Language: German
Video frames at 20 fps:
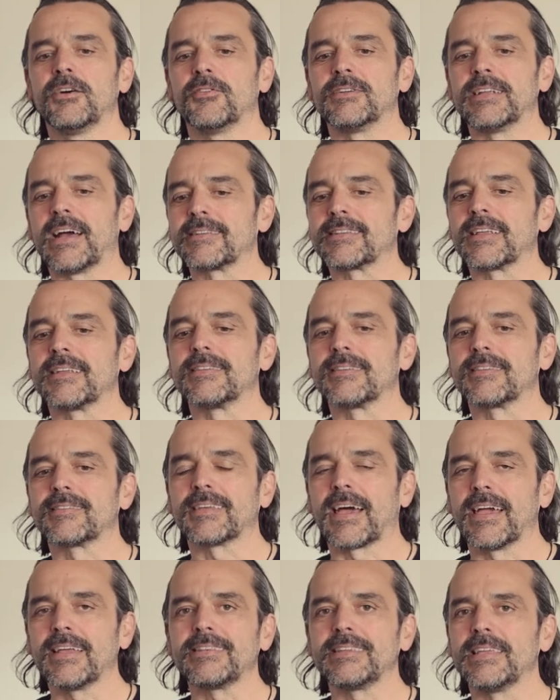und hat dann
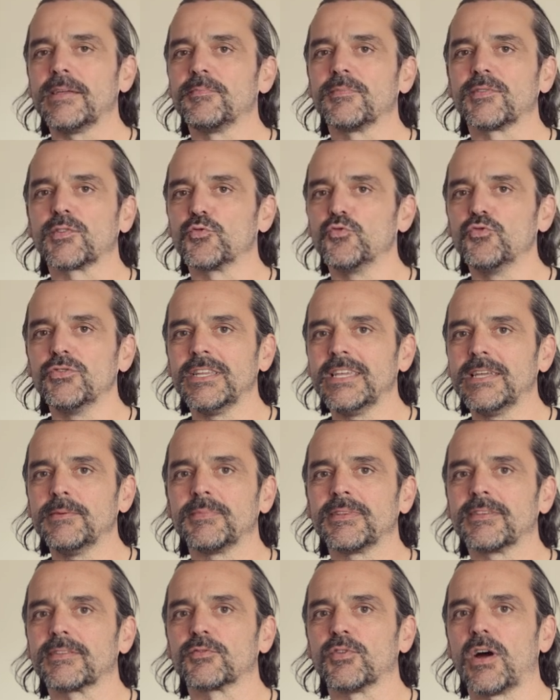seitdem
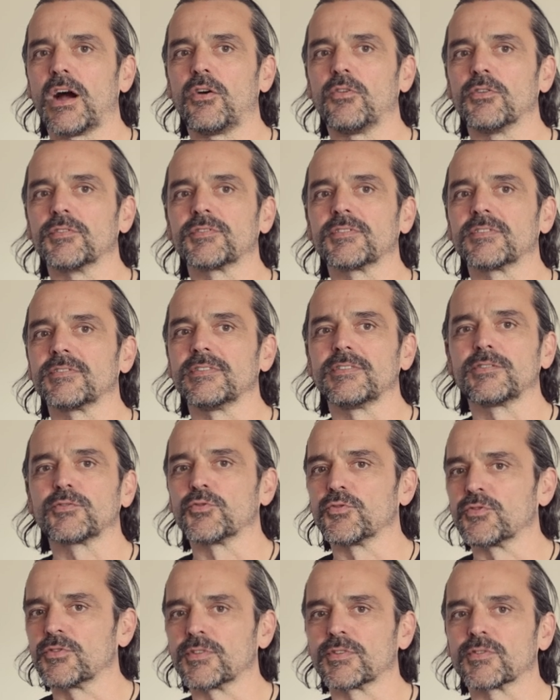zunehmend zu Hause sich
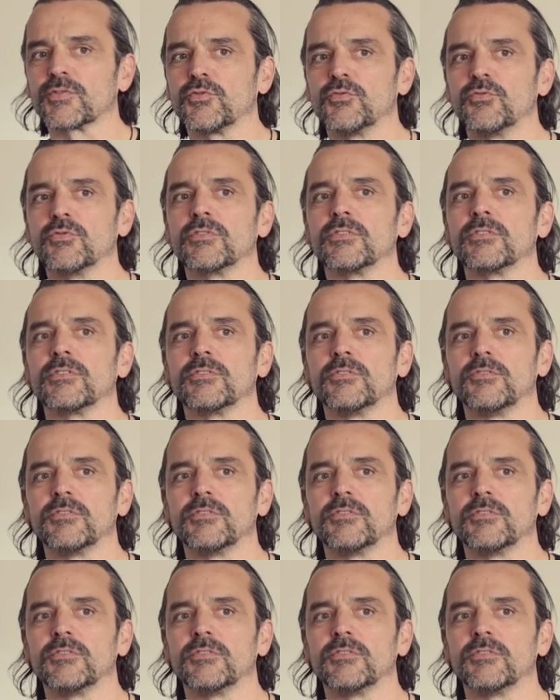zurückgezogen